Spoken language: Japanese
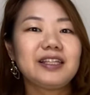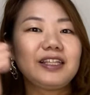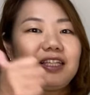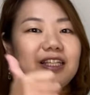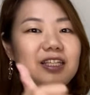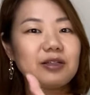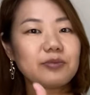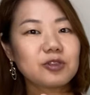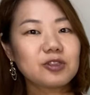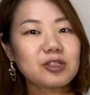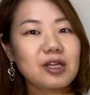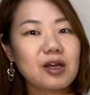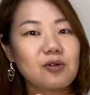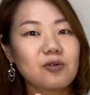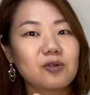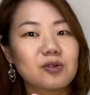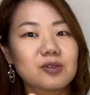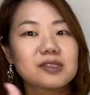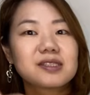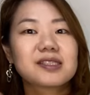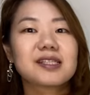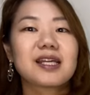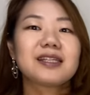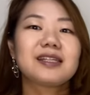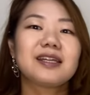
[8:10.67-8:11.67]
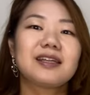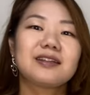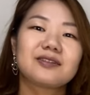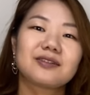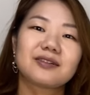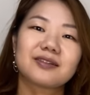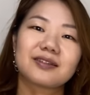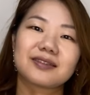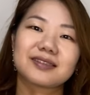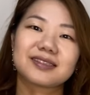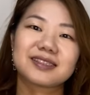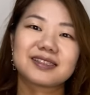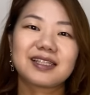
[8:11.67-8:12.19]
いいねボタンをチャンネル
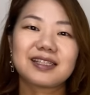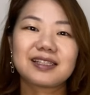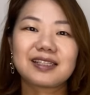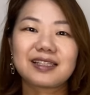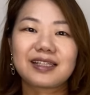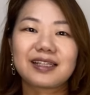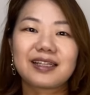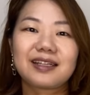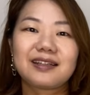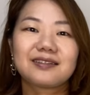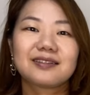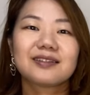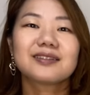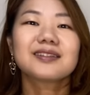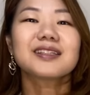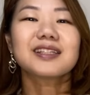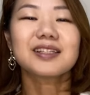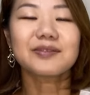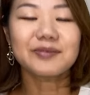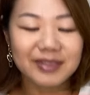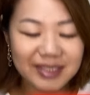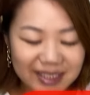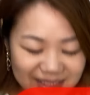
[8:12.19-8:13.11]
登録していただけるととても